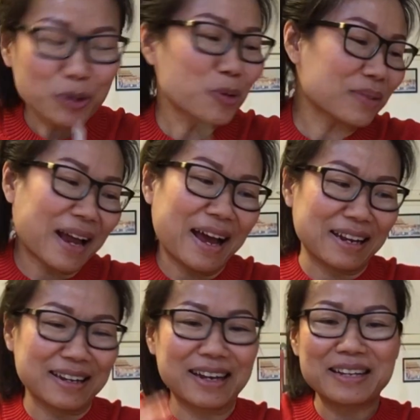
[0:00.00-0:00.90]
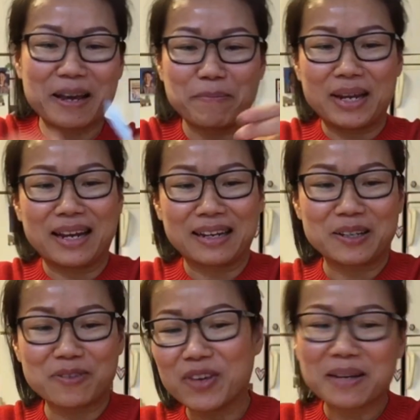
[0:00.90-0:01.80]
ทุกๆ ฐานนะคะที่ไอเปรียนนะ
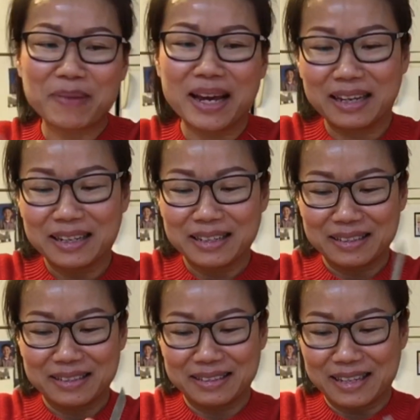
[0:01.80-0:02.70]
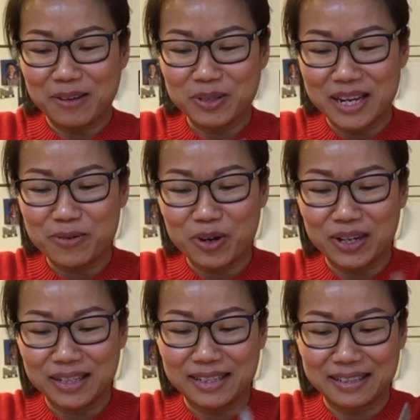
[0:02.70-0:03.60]
ก็จะวิ่งไปเอาเจลก่อน
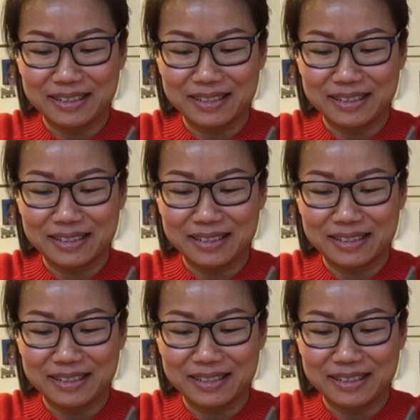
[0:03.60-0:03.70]
เลย